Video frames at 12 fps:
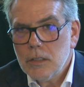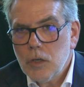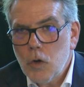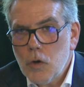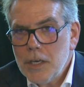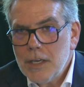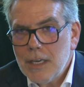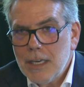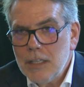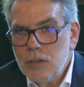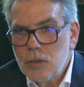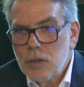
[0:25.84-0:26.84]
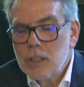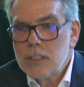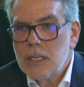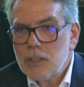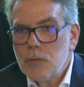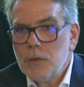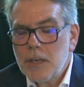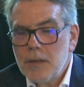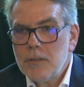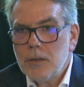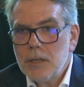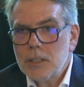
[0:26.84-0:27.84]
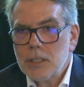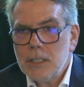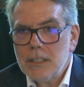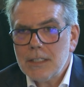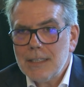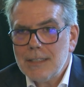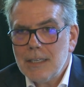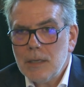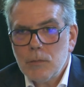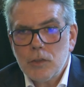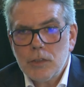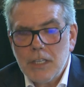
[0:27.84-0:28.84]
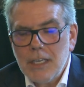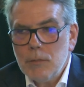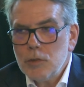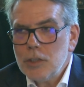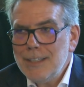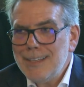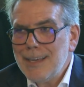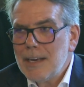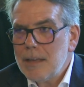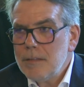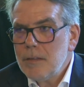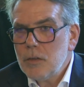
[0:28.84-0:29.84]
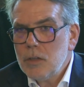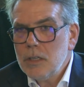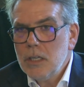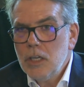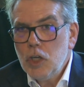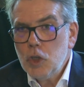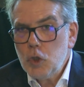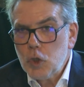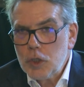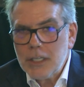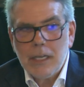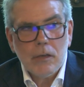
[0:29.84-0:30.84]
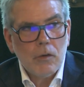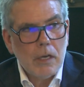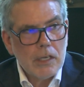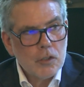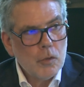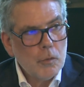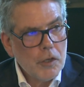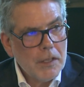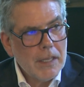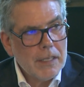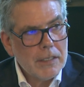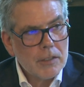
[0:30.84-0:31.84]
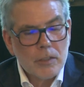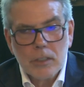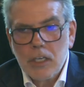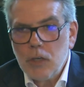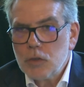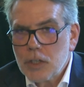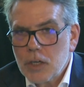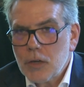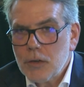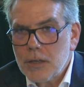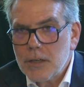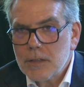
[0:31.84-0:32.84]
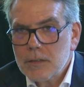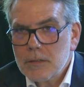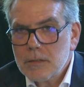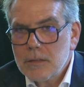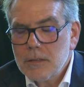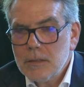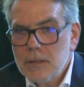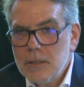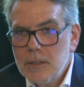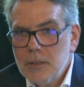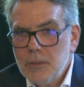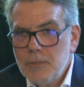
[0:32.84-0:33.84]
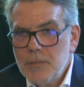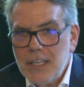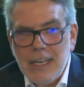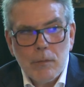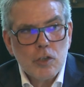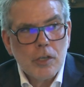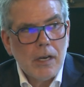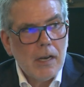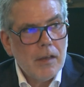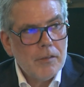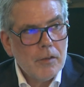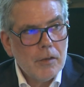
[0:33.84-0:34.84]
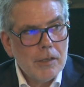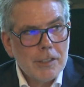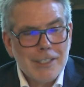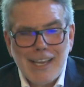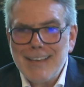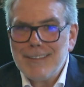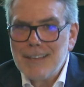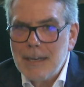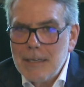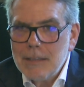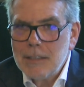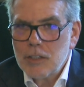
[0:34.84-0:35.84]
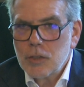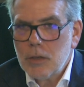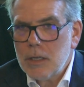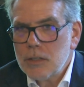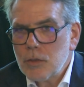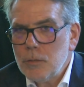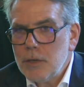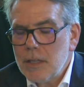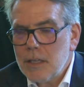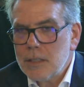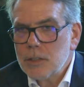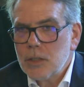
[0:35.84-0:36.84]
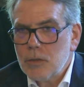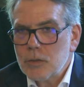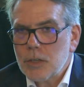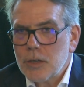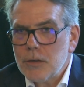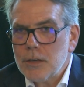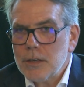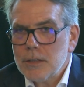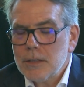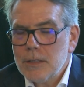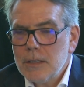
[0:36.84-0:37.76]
Hoy, en todas las ubicaciones que, que tenemos, tenemos integración total con las comunidades que nos acogen. Tenemos relaciones excelentes con las comunidades que nos acogen.